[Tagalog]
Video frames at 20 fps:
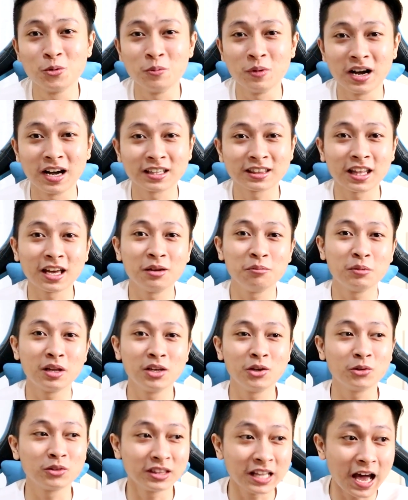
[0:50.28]
nung mga time
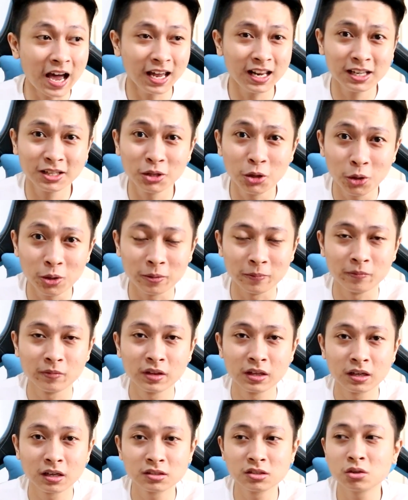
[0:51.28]
na yun dahil doon.
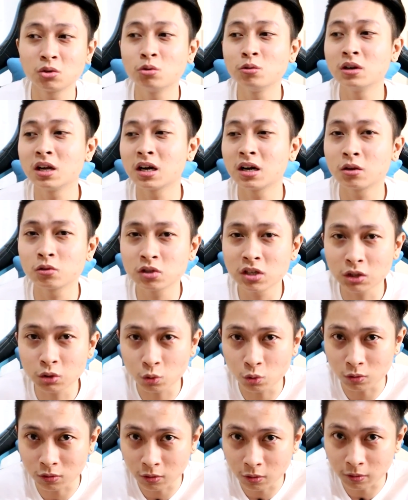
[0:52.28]
Kasi kulang ako sa
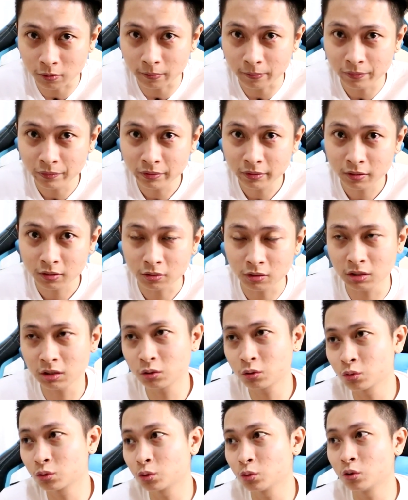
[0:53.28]
tulog.
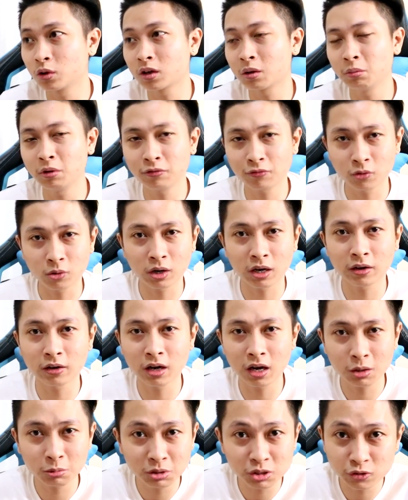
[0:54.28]
Nung kami 4
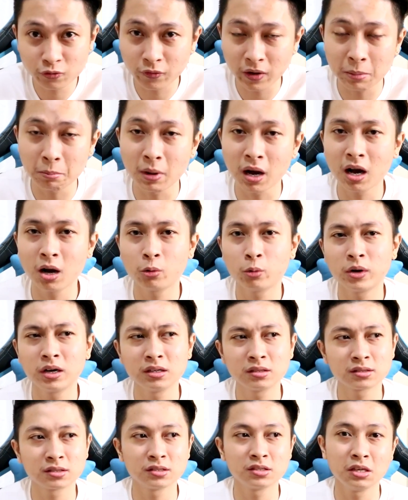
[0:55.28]
hours, 5
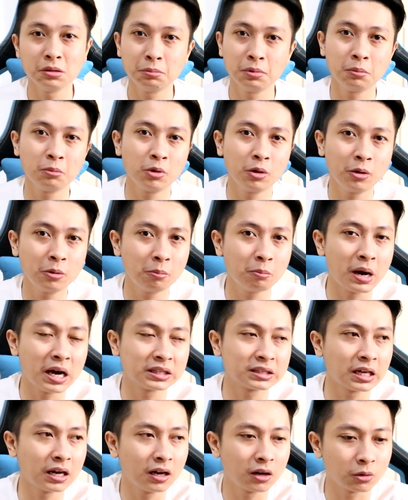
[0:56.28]
hours, isipin mo yun nung
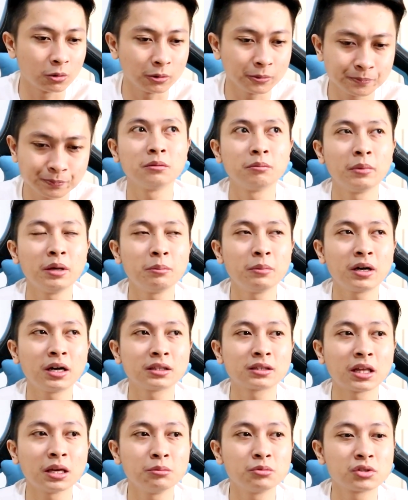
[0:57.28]
bata ako. May
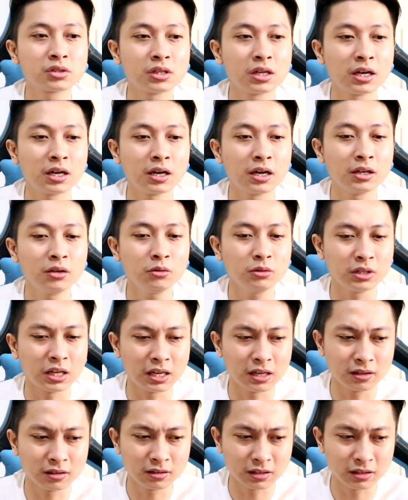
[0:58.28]
mga times na ano, na,